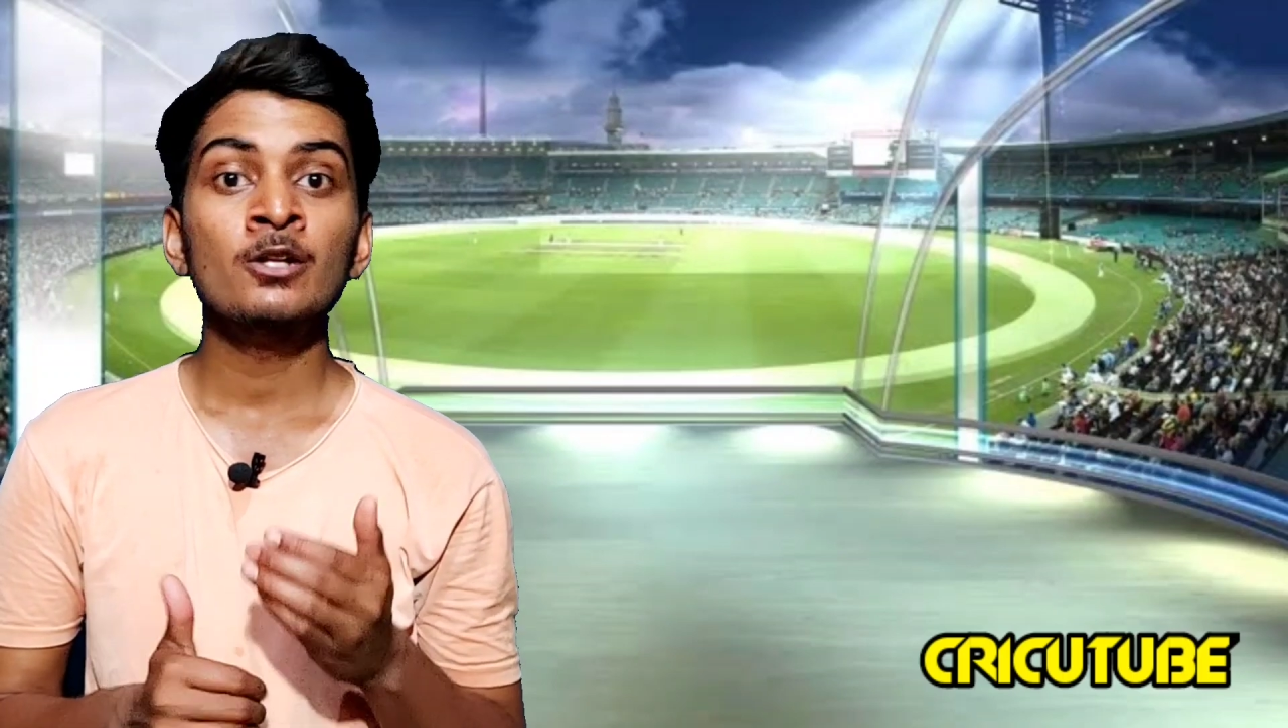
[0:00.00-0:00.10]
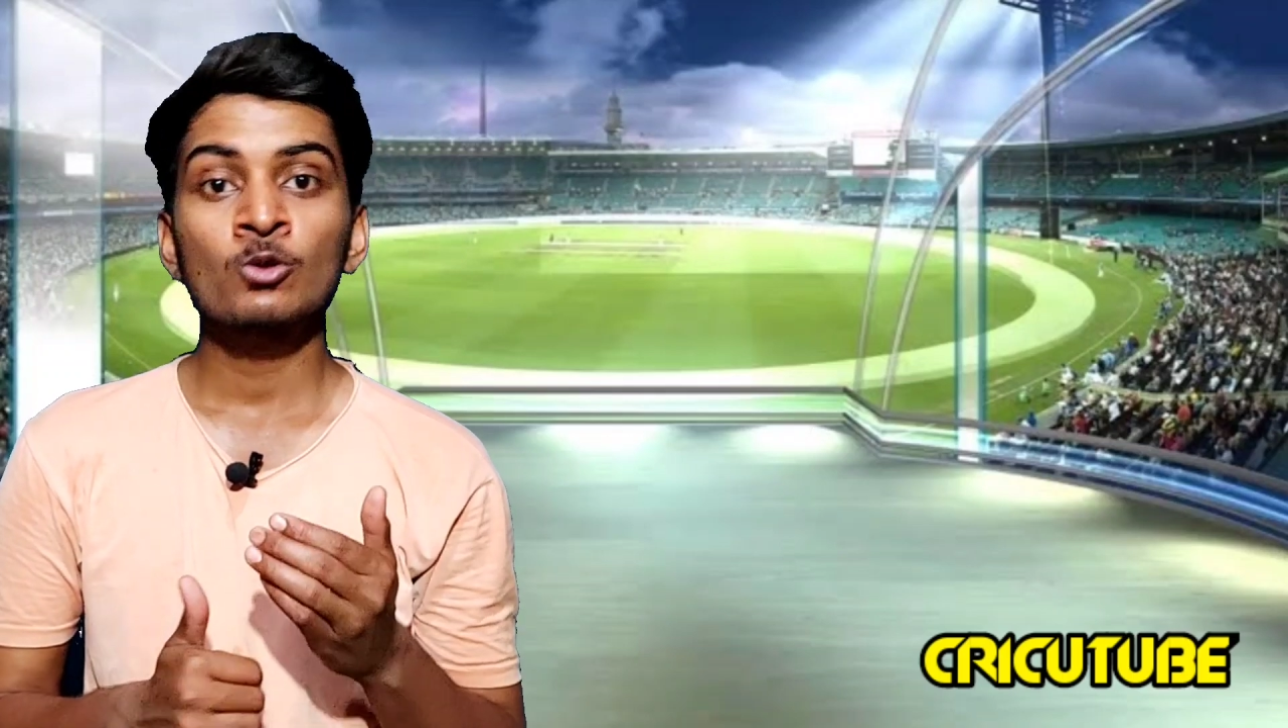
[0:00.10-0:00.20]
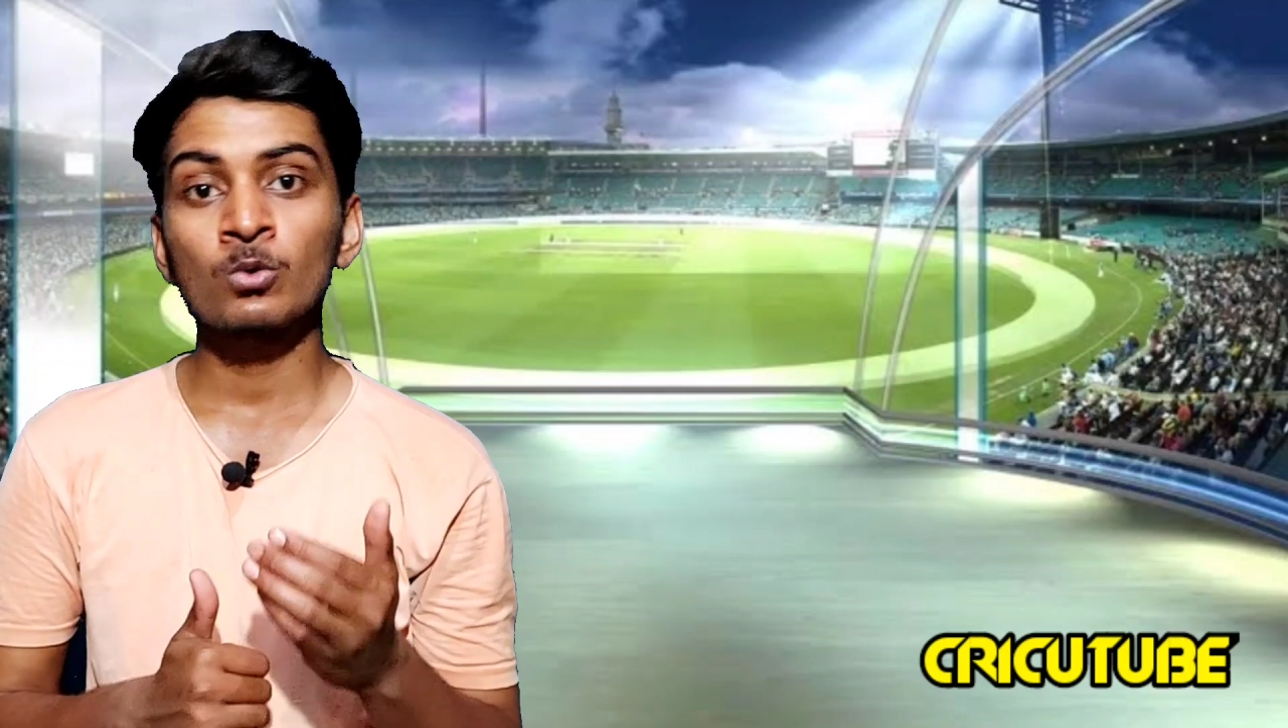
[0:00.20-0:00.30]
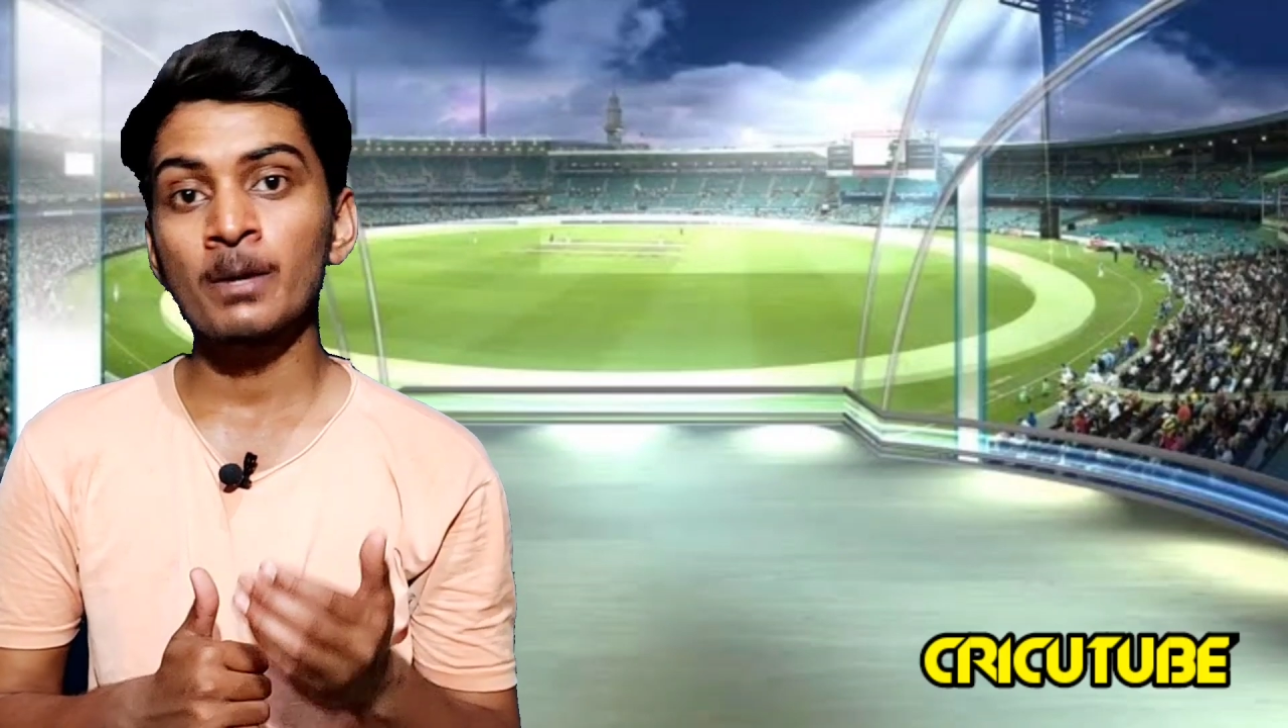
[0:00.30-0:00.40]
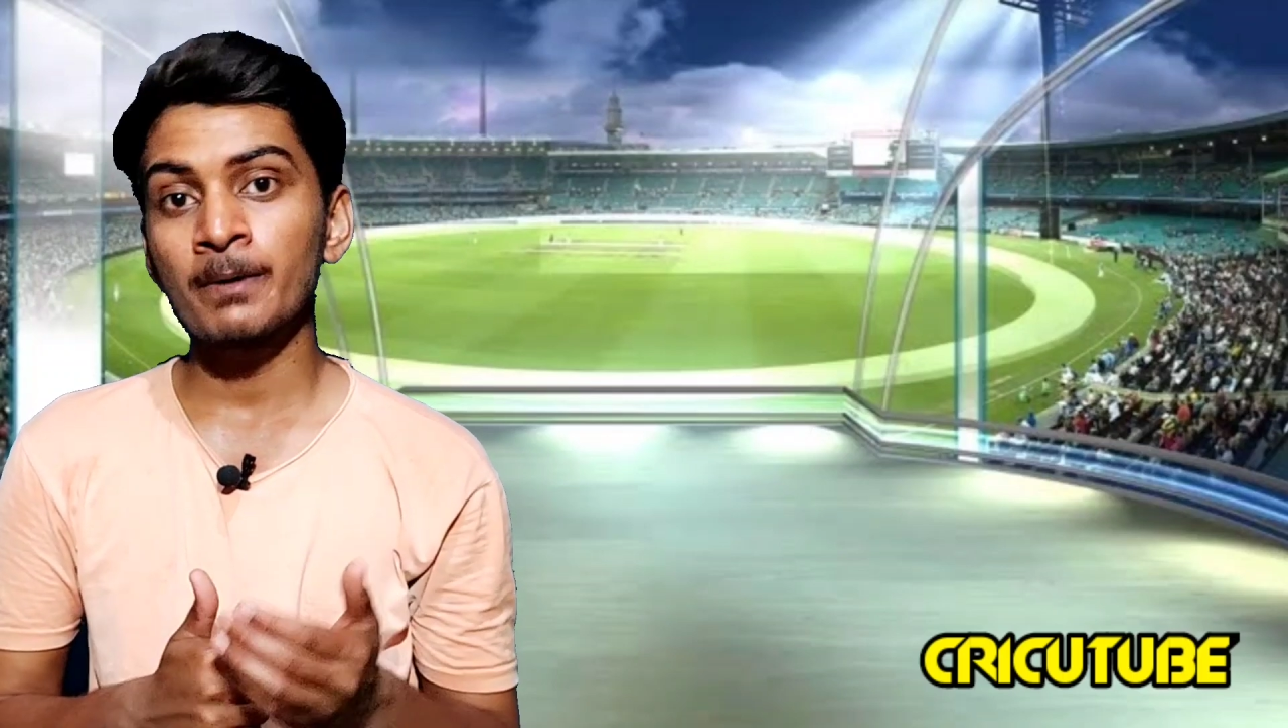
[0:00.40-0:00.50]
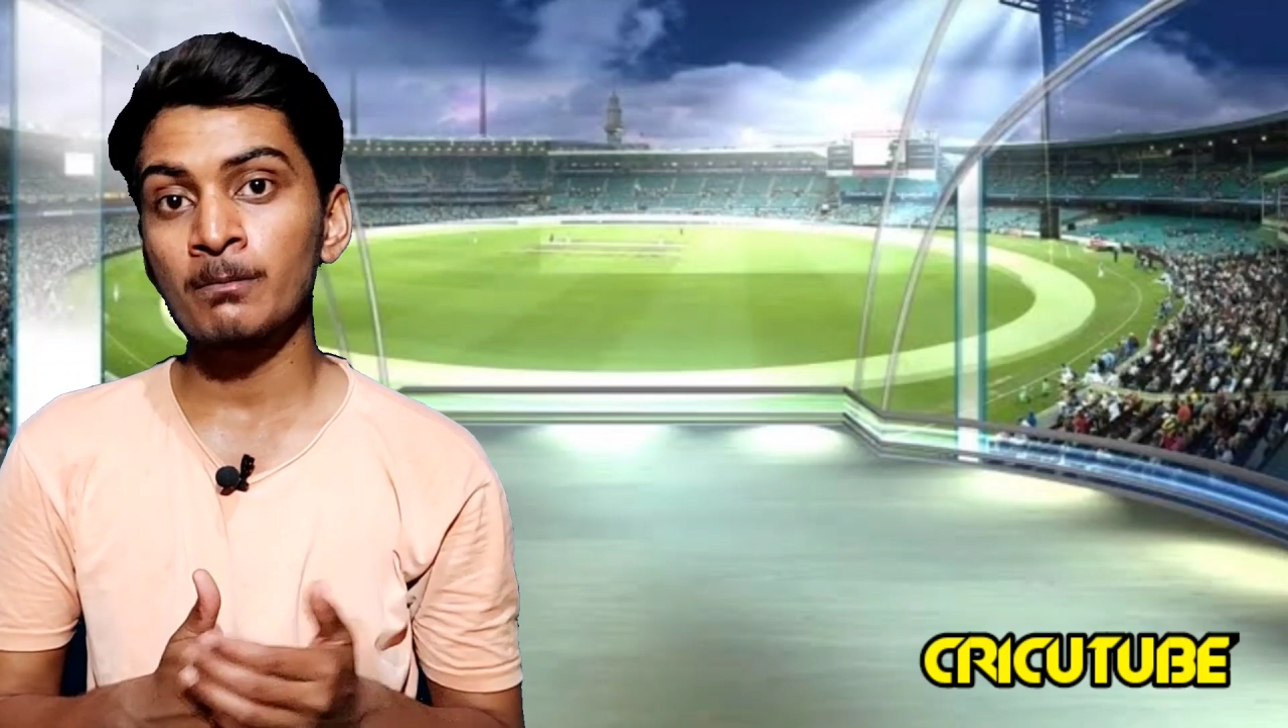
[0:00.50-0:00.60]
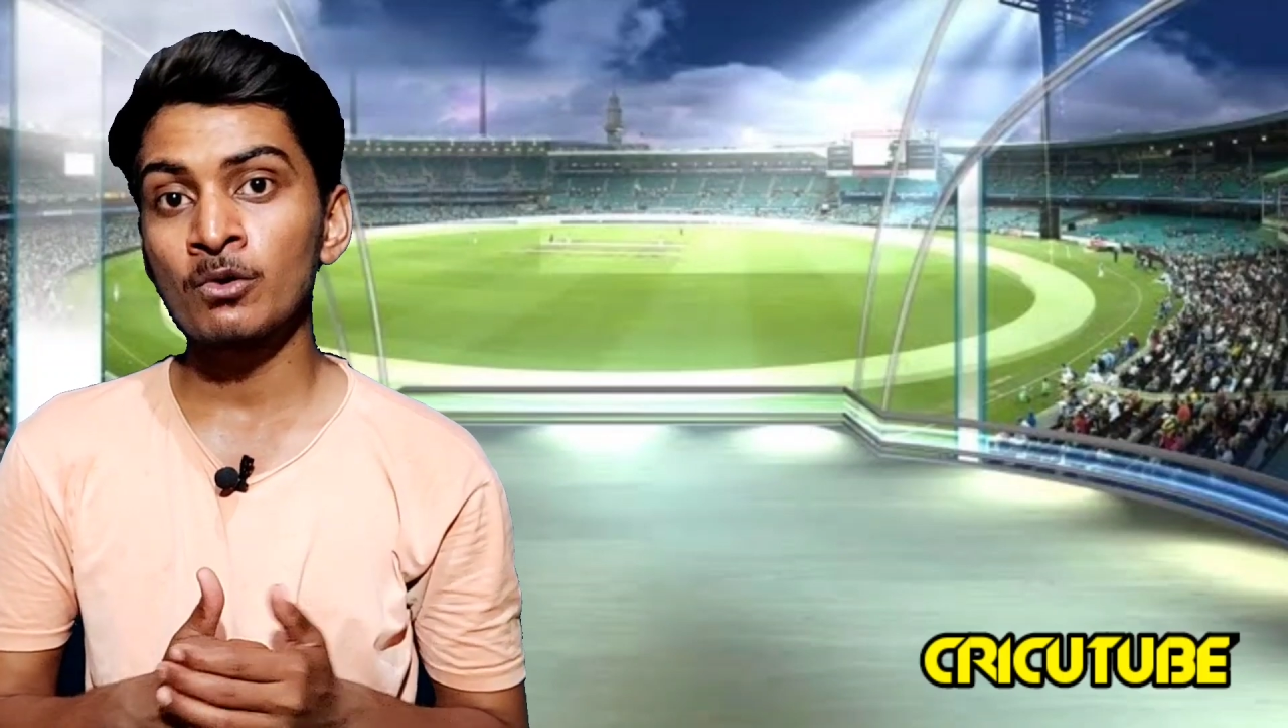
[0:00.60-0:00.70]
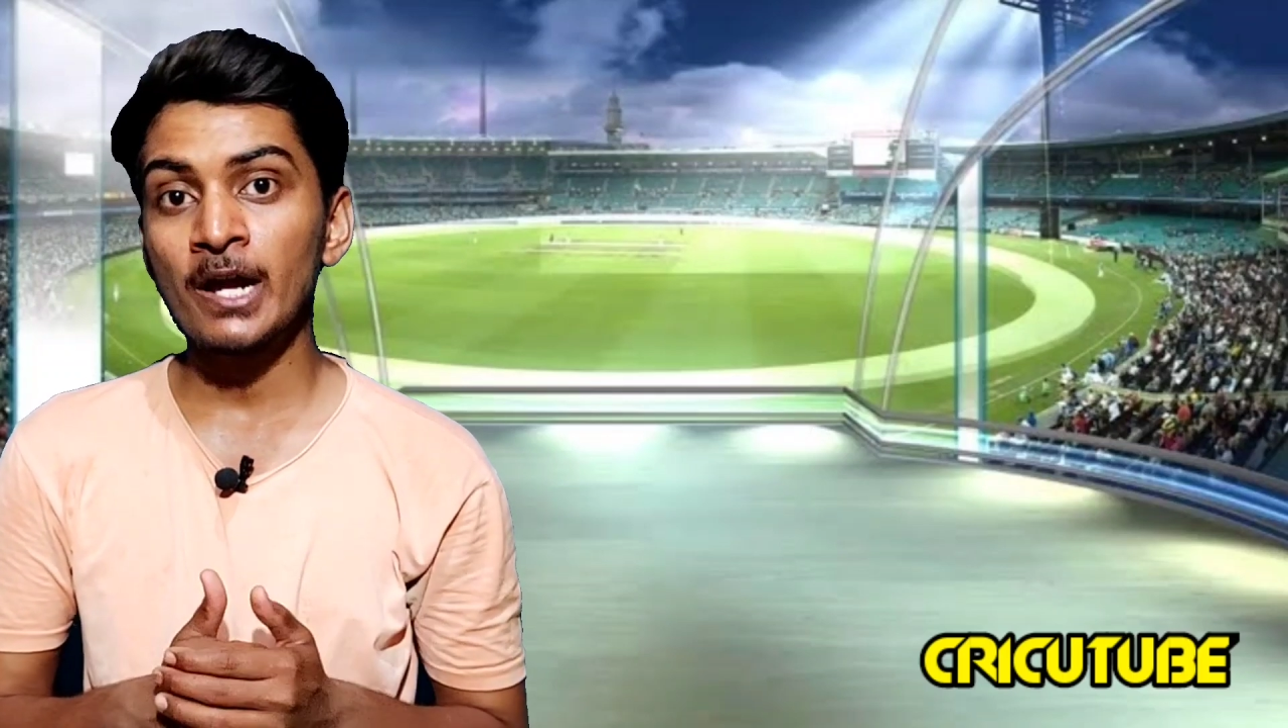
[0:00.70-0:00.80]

तो उनके प्रमुख